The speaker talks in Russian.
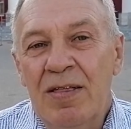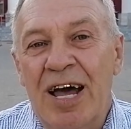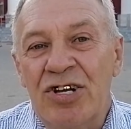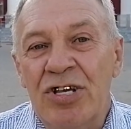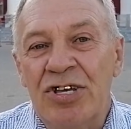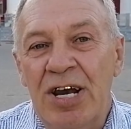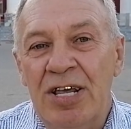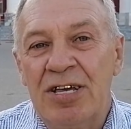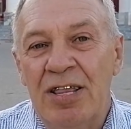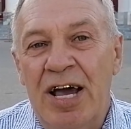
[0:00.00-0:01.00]
Наша
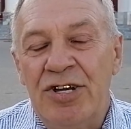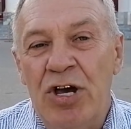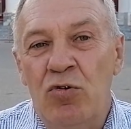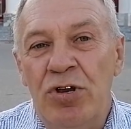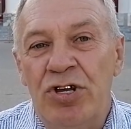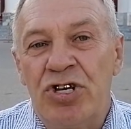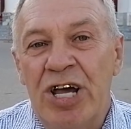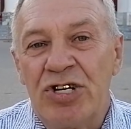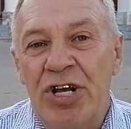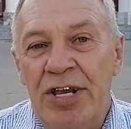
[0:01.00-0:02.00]
цель и задача –
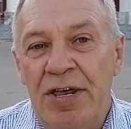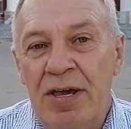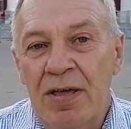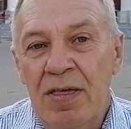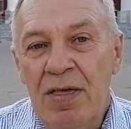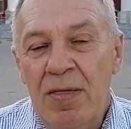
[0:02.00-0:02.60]
уничтожение –